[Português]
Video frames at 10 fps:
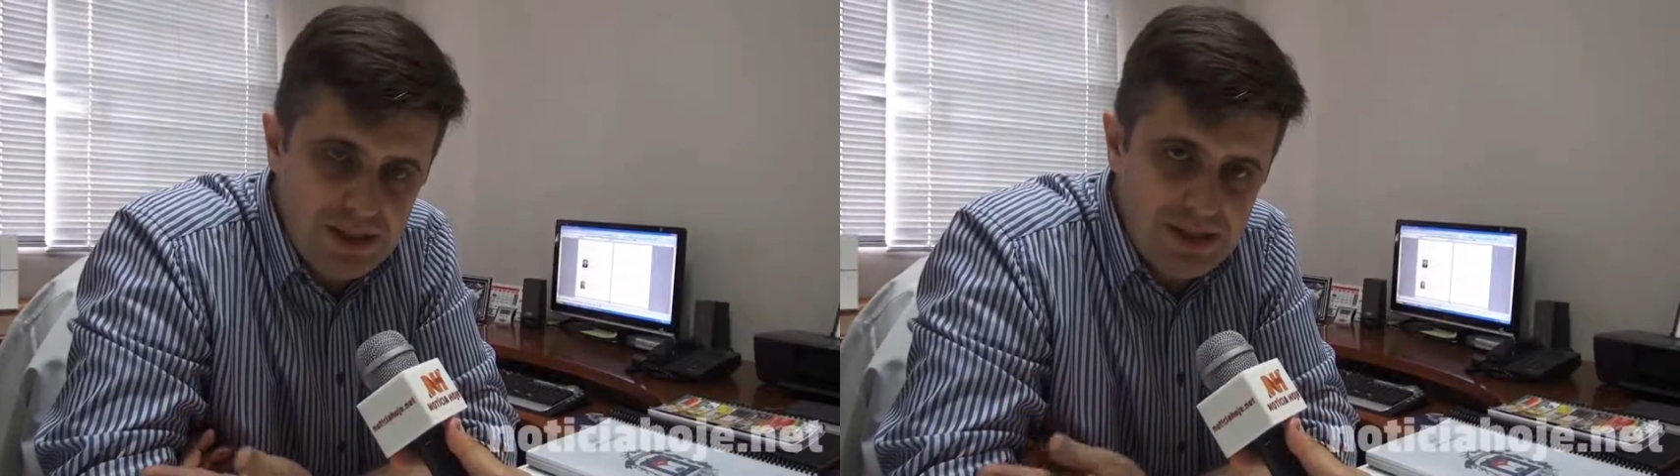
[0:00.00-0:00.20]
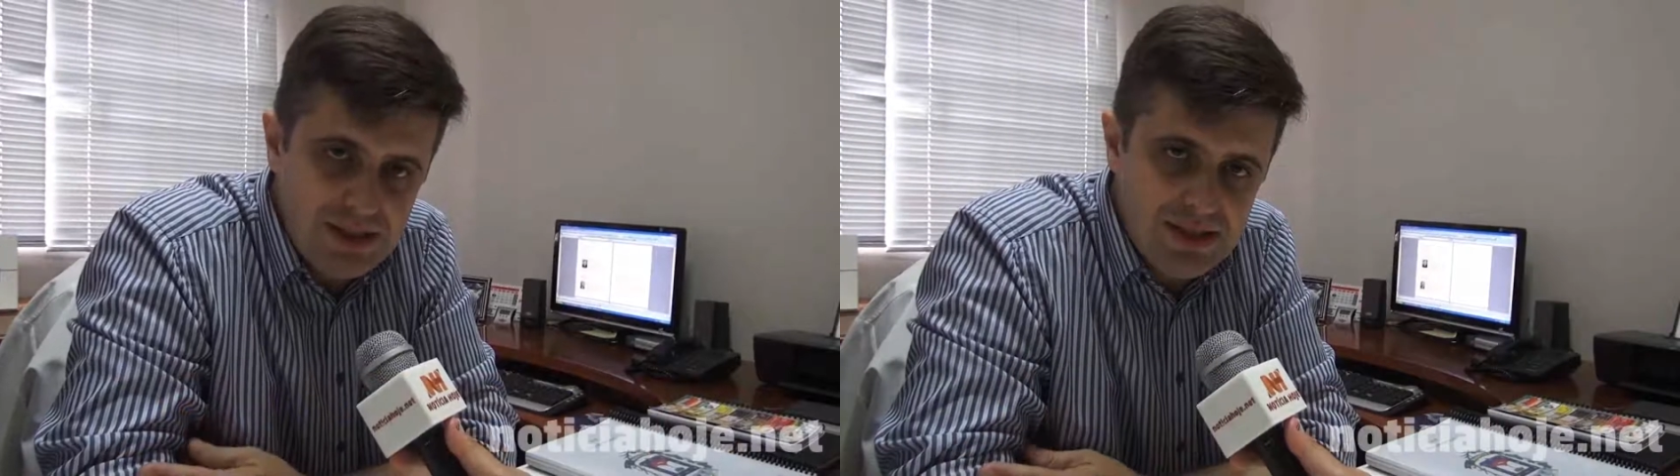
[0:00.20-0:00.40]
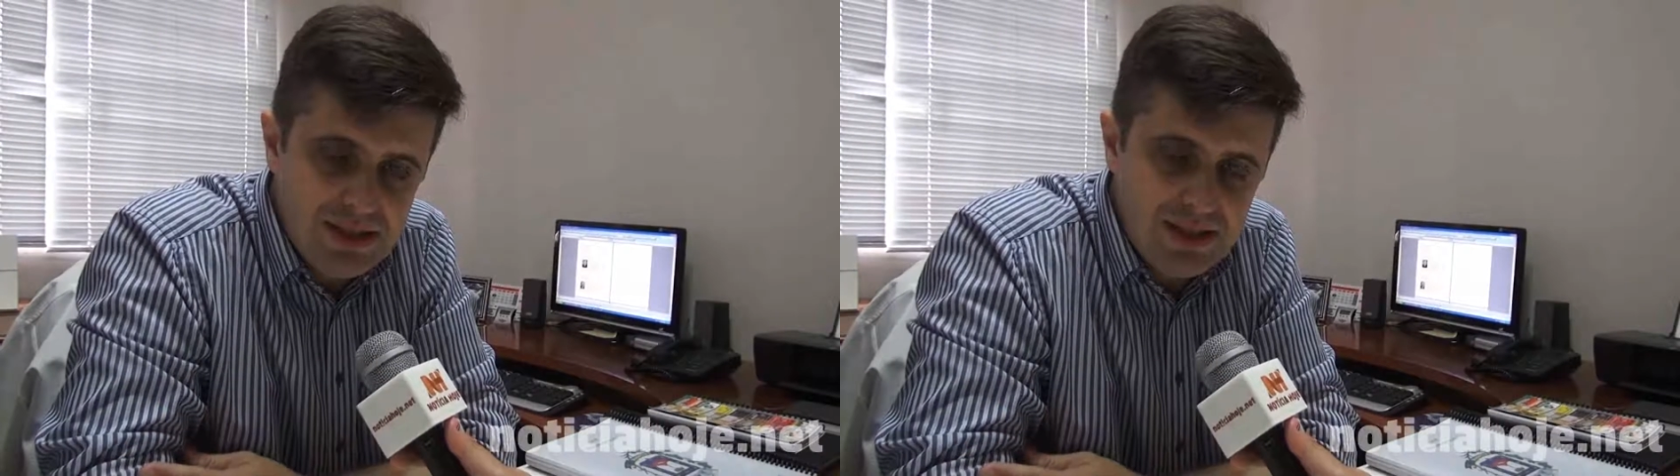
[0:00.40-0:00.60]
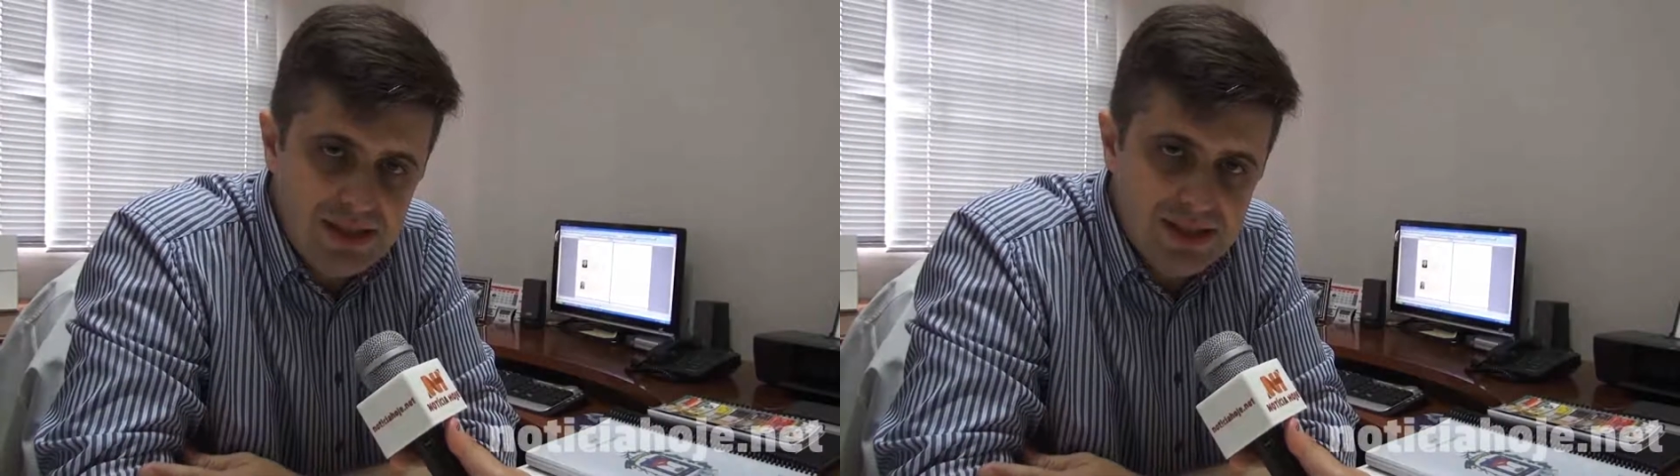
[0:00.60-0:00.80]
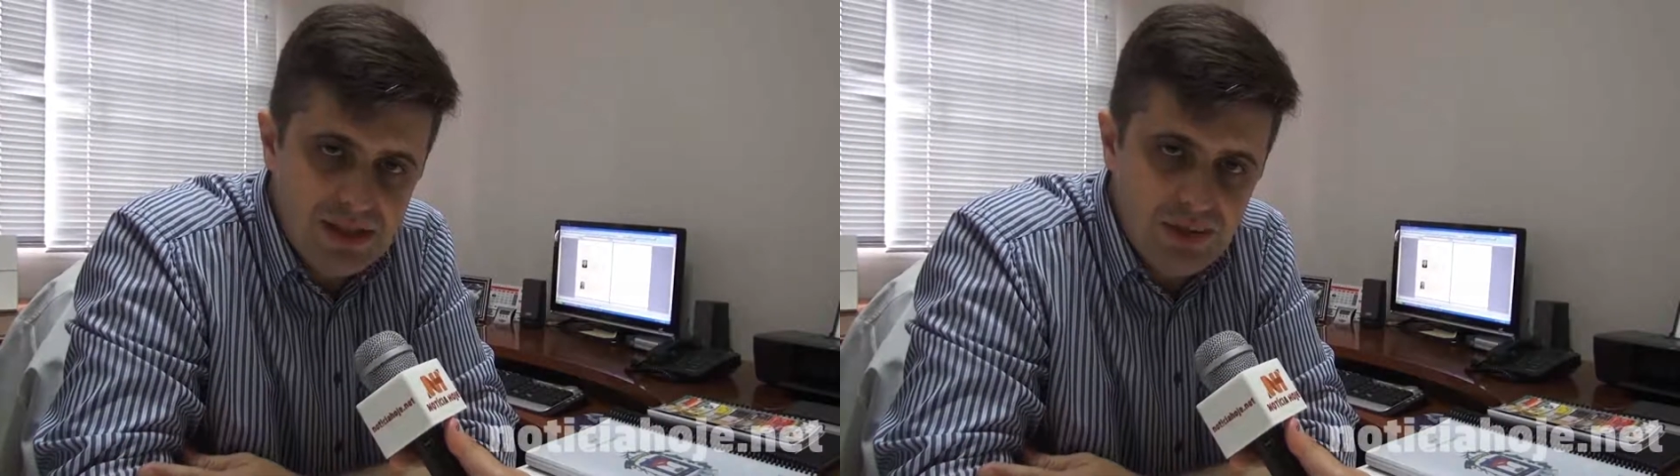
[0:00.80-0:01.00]
existem em
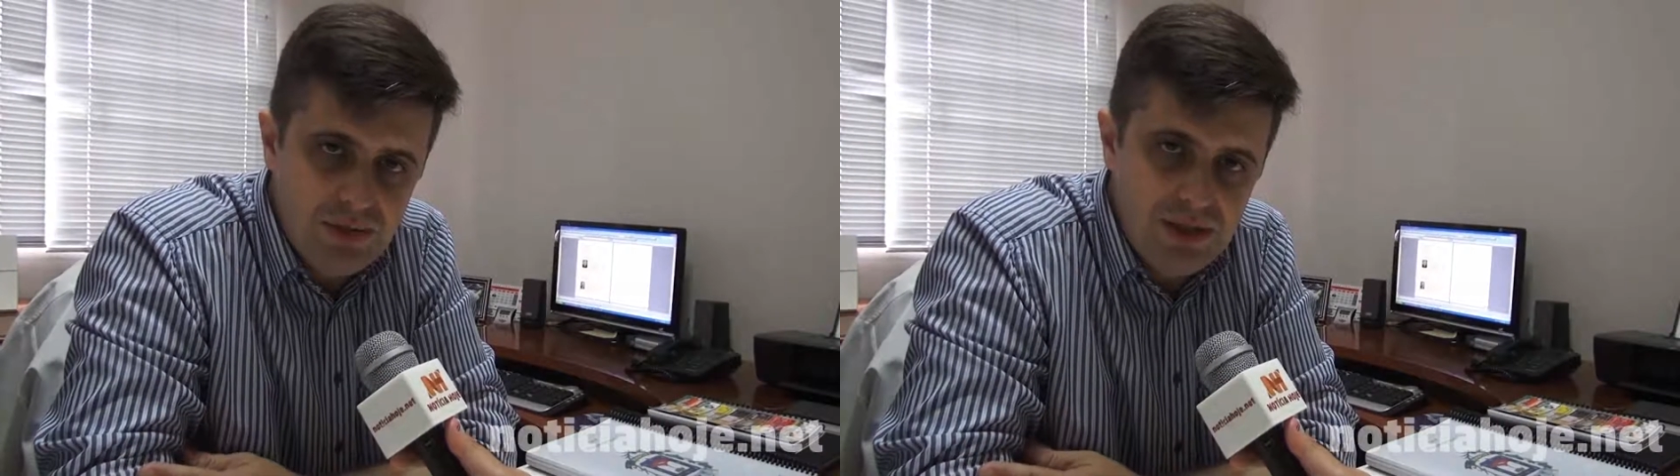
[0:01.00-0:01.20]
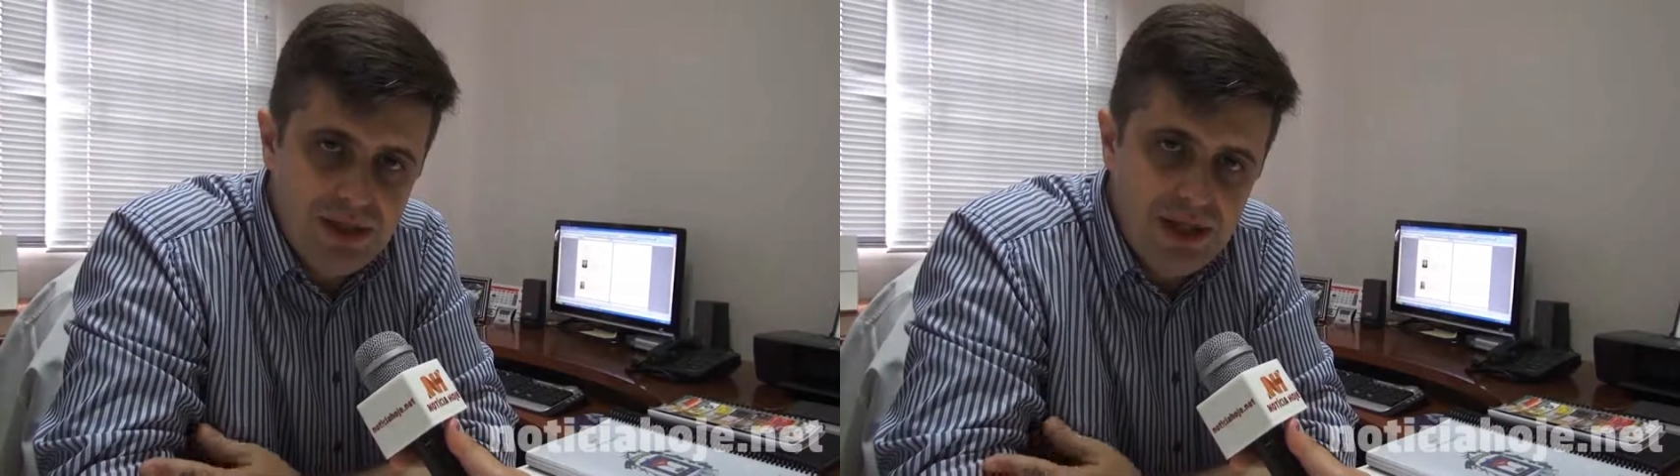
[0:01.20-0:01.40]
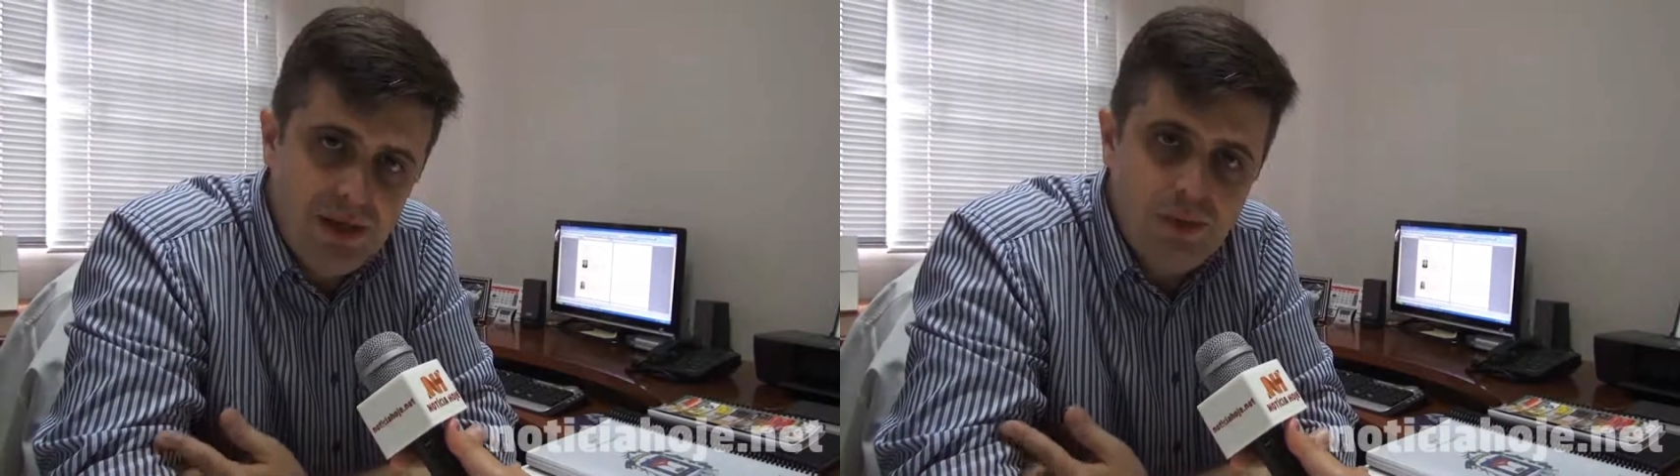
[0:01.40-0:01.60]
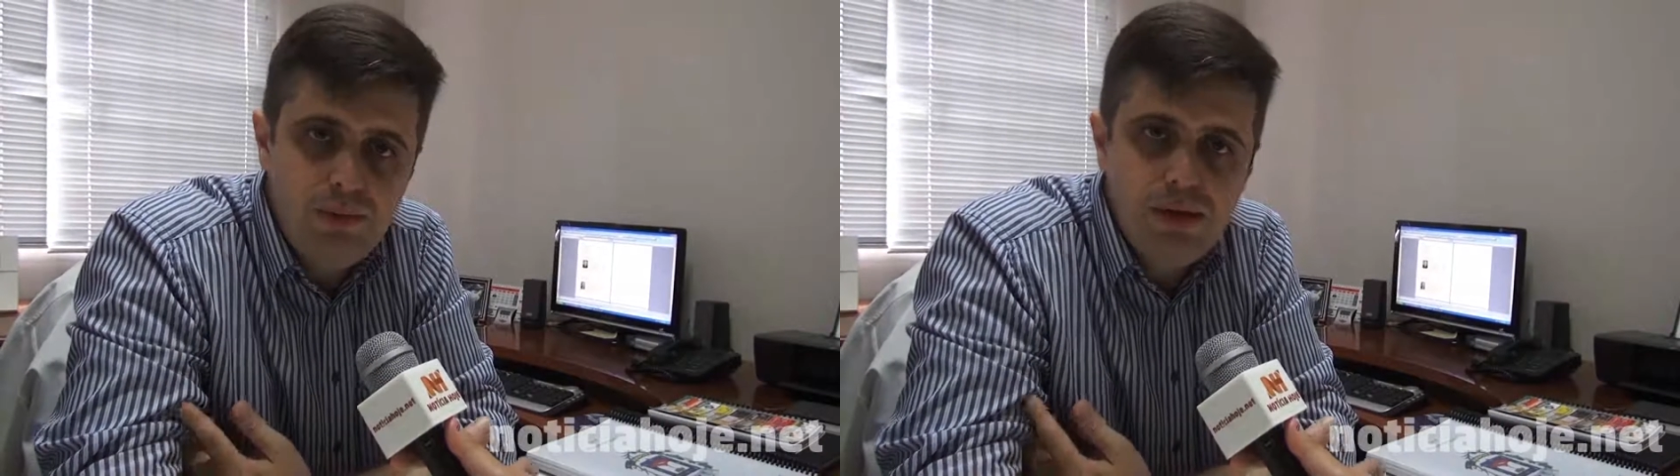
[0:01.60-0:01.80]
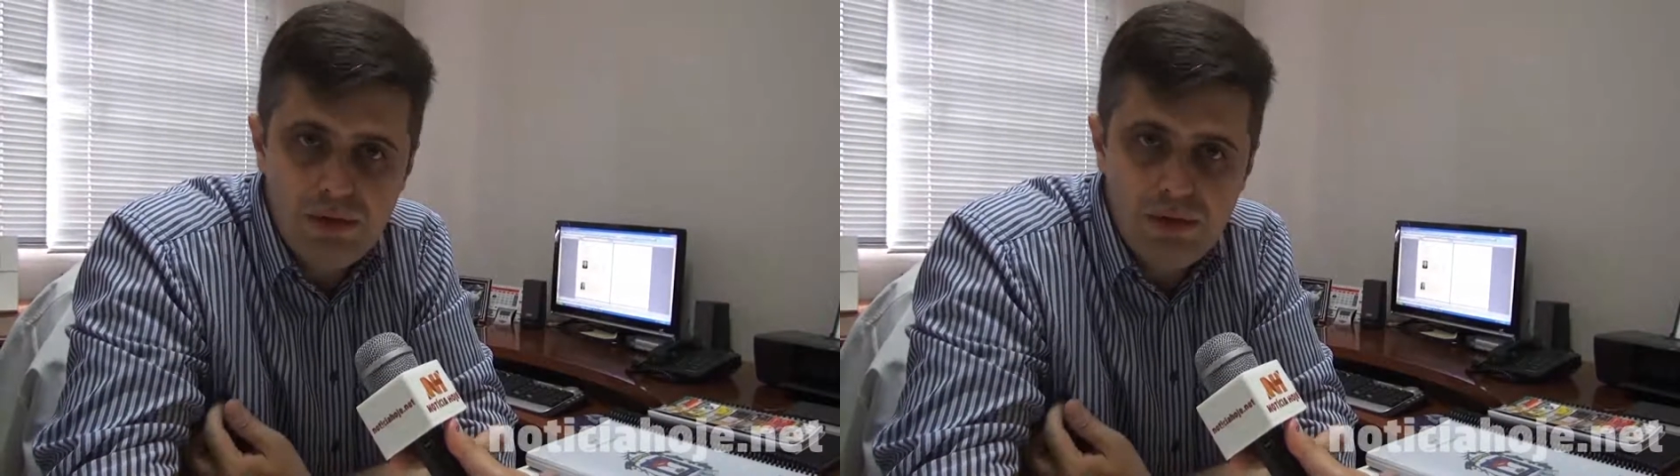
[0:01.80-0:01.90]
Caçador e cada uma,